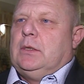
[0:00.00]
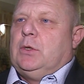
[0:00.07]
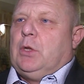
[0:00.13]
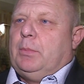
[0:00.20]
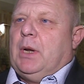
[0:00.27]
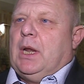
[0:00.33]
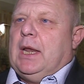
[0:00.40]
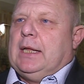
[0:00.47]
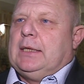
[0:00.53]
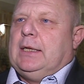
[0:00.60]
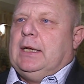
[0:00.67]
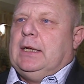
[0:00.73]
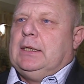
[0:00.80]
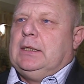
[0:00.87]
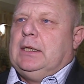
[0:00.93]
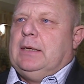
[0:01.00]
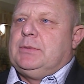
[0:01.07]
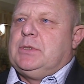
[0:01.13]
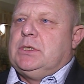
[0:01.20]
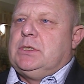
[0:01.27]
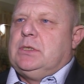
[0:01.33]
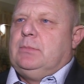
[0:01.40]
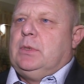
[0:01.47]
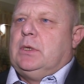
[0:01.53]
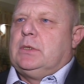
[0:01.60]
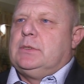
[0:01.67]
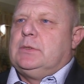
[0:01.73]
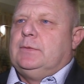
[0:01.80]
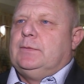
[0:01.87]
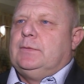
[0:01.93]
dobre lata dla
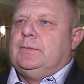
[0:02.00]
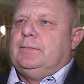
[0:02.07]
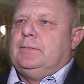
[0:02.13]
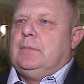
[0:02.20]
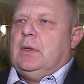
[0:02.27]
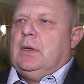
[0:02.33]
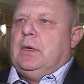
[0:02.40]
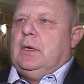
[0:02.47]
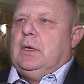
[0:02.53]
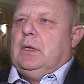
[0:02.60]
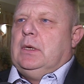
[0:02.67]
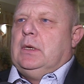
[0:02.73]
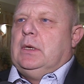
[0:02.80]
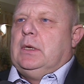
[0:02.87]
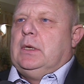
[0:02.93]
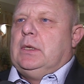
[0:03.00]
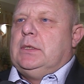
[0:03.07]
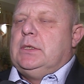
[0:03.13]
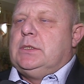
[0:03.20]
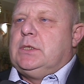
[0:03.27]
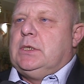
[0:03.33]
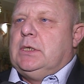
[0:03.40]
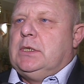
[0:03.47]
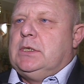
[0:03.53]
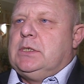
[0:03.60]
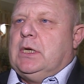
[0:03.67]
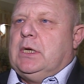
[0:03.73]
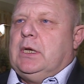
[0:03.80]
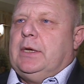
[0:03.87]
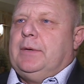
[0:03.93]
przedsiębiorców. E, nic się nie
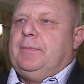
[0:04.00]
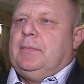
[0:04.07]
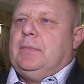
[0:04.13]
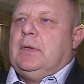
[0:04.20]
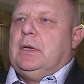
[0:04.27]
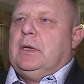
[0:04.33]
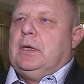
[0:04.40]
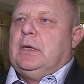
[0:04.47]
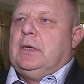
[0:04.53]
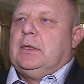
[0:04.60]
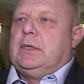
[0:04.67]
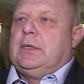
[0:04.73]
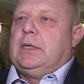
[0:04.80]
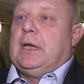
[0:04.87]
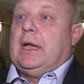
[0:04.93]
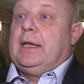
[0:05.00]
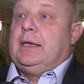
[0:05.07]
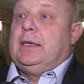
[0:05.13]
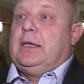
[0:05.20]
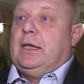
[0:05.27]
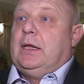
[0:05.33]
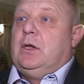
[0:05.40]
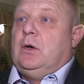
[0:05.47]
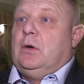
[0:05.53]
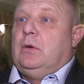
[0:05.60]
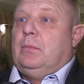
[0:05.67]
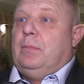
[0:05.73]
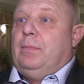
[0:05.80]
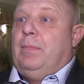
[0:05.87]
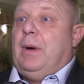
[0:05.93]
dzieje. E,
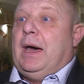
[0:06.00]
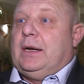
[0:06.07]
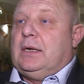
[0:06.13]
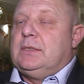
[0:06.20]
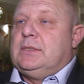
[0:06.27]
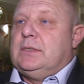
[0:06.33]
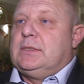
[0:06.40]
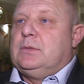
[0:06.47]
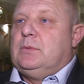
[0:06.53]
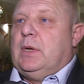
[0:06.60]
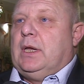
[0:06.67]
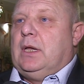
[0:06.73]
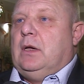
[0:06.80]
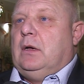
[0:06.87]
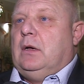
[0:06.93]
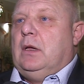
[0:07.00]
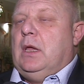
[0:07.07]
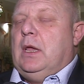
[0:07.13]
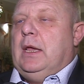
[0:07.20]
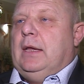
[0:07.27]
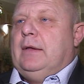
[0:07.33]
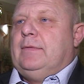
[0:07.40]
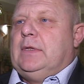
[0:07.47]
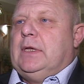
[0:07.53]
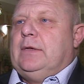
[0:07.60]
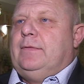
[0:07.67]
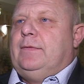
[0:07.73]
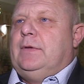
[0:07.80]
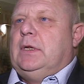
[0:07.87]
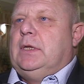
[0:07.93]
takiego bardzo złego w
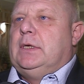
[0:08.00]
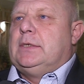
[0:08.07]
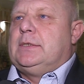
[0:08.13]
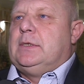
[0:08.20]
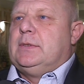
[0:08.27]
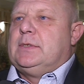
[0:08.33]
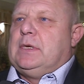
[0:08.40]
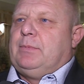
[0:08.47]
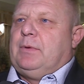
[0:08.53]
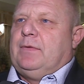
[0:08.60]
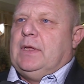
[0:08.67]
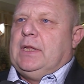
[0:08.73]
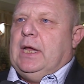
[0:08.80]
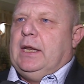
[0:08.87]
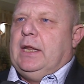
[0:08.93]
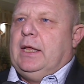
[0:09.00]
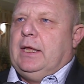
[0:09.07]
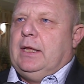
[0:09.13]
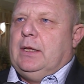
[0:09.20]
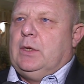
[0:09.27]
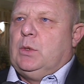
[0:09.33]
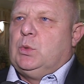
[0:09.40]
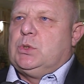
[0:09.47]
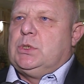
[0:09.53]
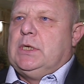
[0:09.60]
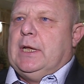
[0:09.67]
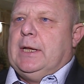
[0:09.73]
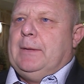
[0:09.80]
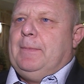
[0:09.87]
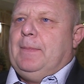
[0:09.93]
tej chwili są zapowiadane
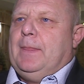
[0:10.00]
różne e,